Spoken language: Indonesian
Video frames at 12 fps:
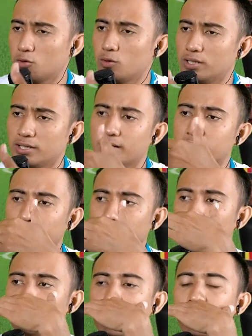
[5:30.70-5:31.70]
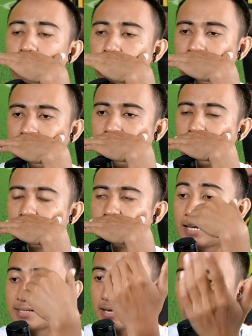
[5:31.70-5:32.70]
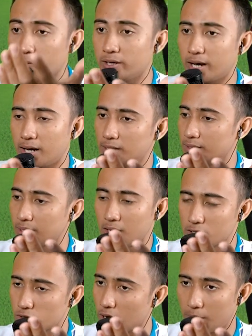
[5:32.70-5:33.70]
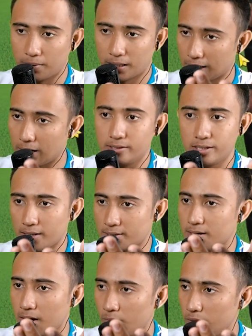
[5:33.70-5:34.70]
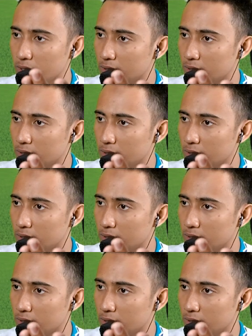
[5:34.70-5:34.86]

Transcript: Gua kan tadi udah dapat Asnawi ya Kita langsung upgrade aja Asnawi